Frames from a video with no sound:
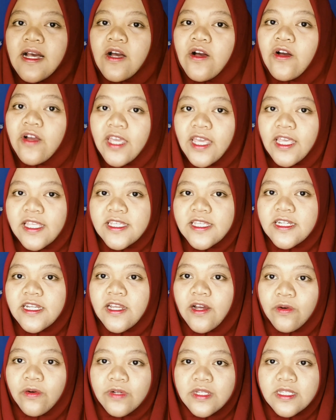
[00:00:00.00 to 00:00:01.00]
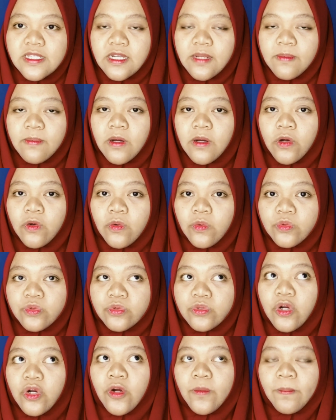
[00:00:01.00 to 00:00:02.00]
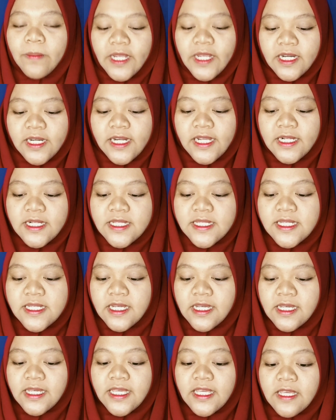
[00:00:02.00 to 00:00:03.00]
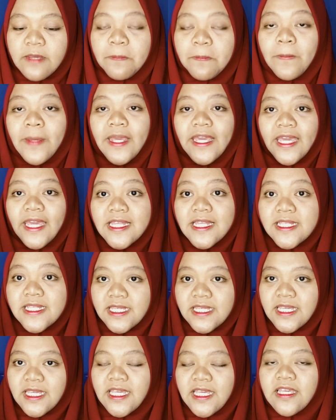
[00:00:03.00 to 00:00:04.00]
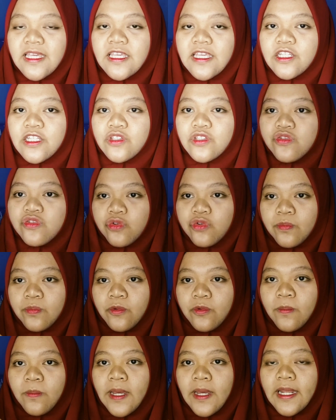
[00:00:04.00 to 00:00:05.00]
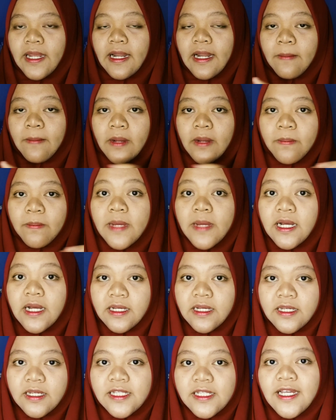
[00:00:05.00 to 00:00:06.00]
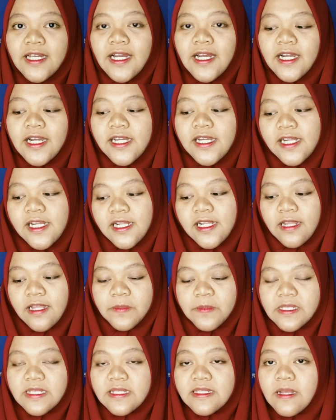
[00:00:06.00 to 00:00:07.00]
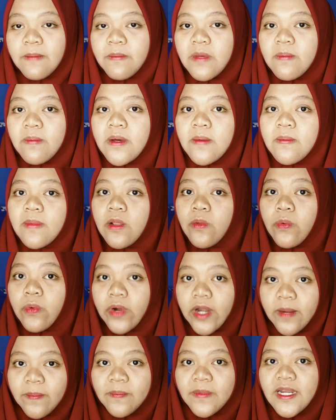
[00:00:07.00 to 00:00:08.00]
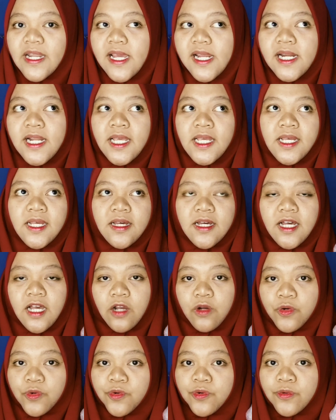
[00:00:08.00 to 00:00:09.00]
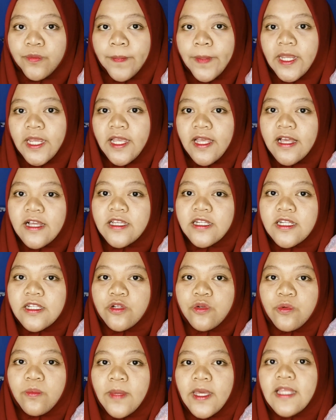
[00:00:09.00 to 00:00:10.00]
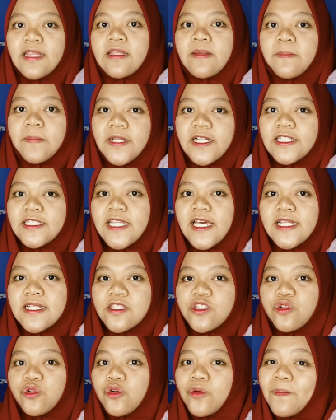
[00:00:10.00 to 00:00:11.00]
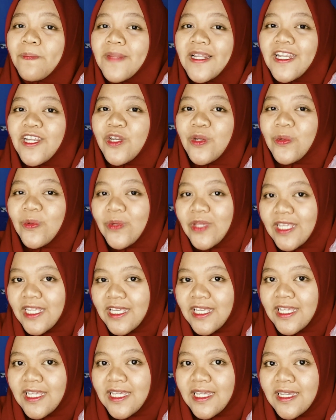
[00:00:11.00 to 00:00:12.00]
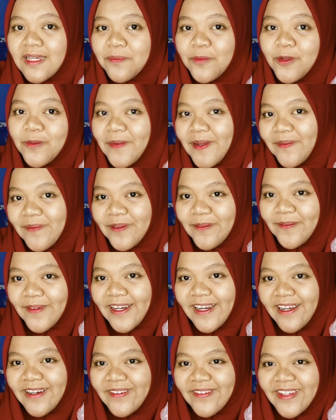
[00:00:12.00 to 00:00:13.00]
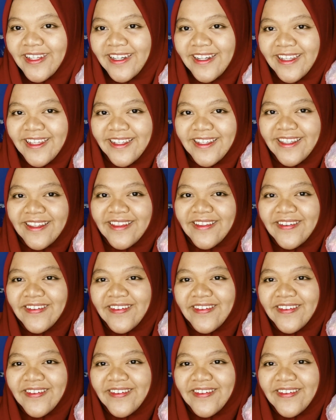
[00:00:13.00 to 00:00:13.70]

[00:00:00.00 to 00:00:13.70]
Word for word: Oke, jadi aku di sini mau komen dari segi packaging ini tuh cukup lumayan aman banget karena dia dilapisi sama bubble wrap dan aku pegang ini lumayan tebal dan cukup melindungi pulpen-pulpen aku ini gitu.